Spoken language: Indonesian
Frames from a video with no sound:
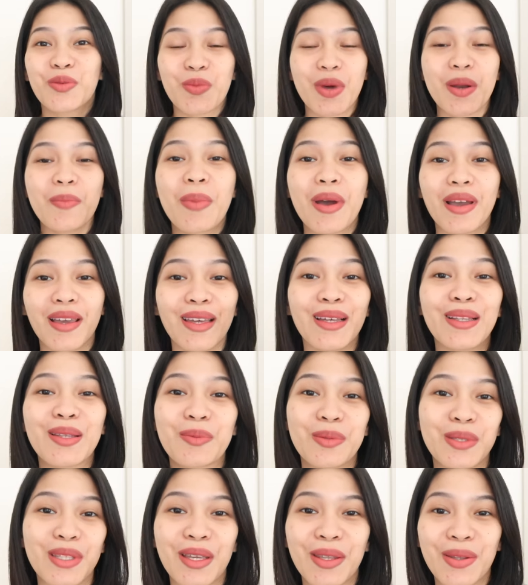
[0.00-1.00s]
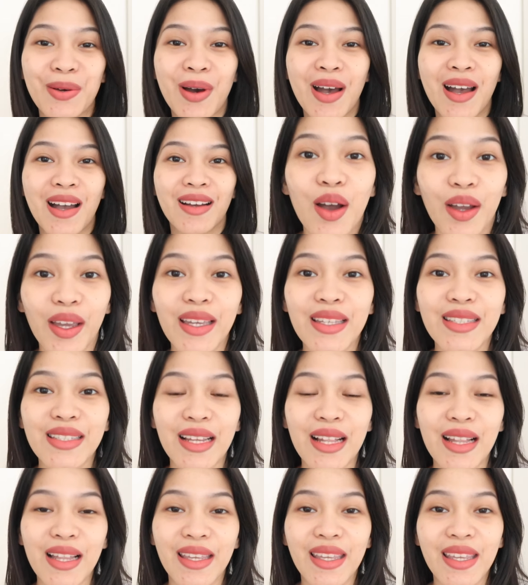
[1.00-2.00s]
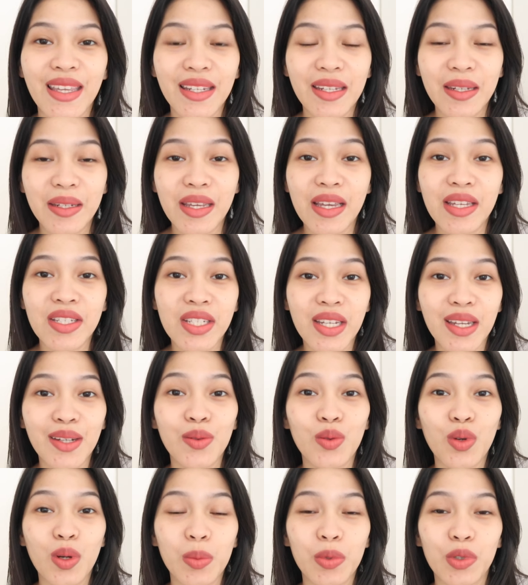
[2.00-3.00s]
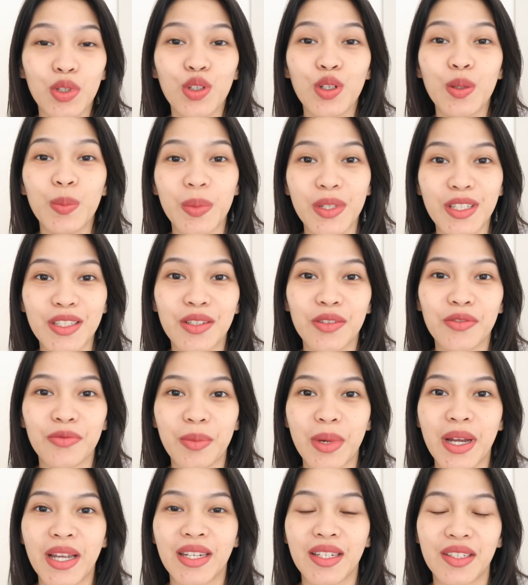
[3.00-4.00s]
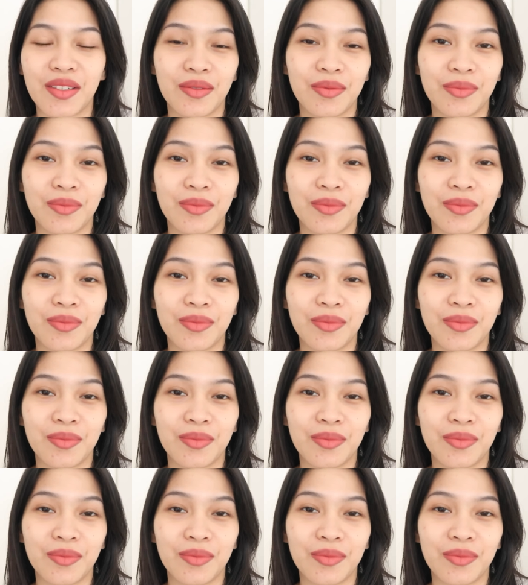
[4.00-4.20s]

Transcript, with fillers: cuman pakai lipstick doang oke okay, sekali lagi ini dia shade 20 Bitch of Mine